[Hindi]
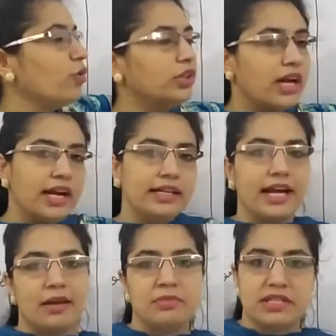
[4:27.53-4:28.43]
होता है
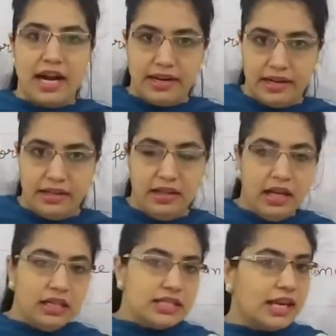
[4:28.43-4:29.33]
टाइम
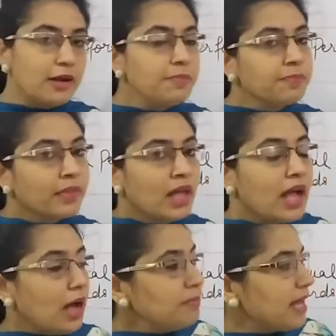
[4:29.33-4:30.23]
स्टैंडर्ड ठीक है
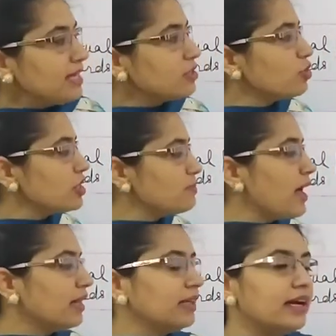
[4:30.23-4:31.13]
अब नेक्स्ट जो इसमें
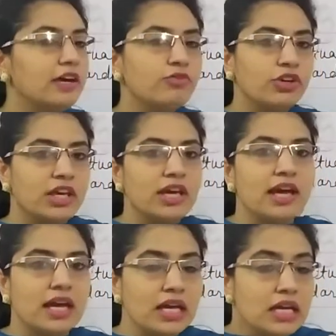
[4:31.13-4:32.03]
आता है वो ये
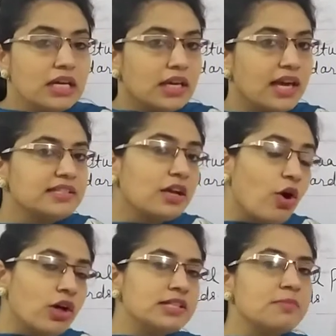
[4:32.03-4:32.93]
है कि ऐसी
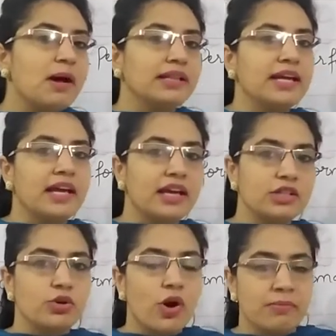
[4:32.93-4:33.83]
कौन सी बातें
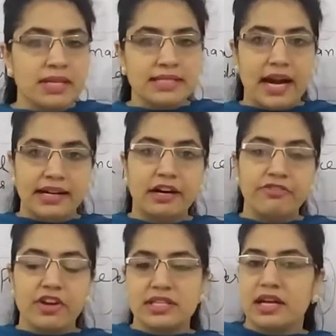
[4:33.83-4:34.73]
हैं जो हमें स्टैंडर्ड
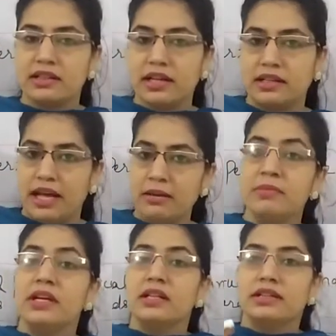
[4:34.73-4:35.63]
फिक्स करते टाइम
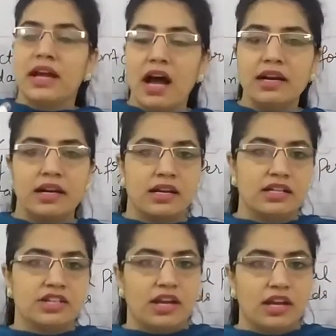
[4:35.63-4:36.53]
ध्यान
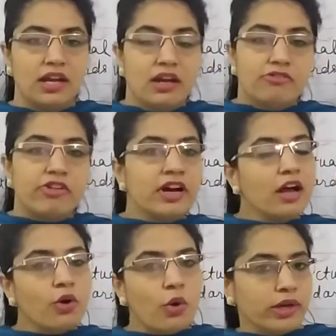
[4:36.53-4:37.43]
रखनी चाहिए
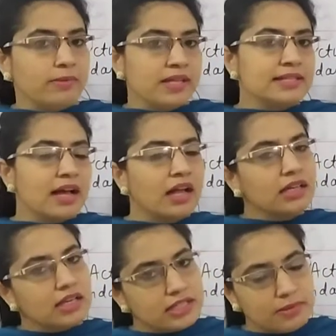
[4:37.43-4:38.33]
वरना कोई भी
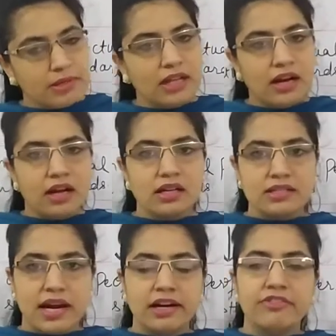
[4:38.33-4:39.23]
इंसान किसी भी तरह का
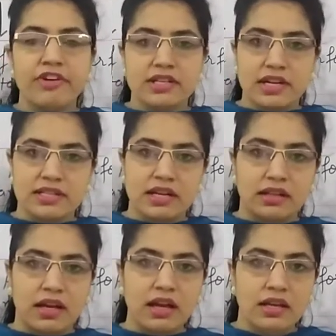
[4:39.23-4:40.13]
स्टैंडर्ड फिक्स कर
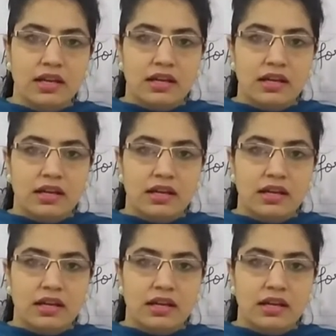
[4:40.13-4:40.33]
सकता है